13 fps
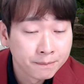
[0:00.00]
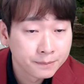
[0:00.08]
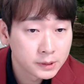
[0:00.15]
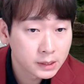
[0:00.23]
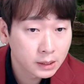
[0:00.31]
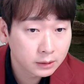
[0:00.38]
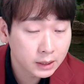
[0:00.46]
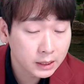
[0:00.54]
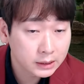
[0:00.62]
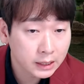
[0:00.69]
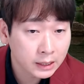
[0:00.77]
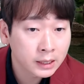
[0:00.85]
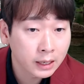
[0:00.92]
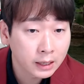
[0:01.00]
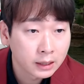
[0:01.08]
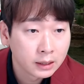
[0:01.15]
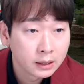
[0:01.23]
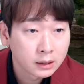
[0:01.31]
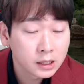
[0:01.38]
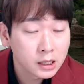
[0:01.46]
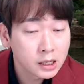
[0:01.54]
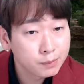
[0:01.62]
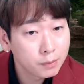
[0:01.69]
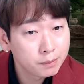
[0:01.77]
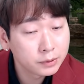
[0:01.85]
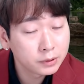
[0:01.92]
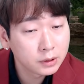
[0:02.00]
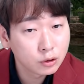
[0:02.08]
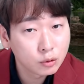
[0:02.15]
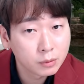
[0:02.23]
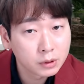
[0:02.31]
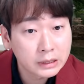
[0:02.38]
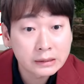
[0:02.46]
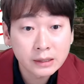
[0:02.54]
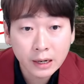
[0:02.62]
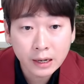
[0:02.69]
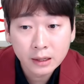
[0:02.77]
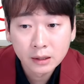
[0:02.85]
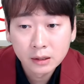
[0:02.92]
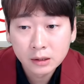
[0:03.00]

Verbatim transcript: 絶対出さない。K-POP っていうのも出さない。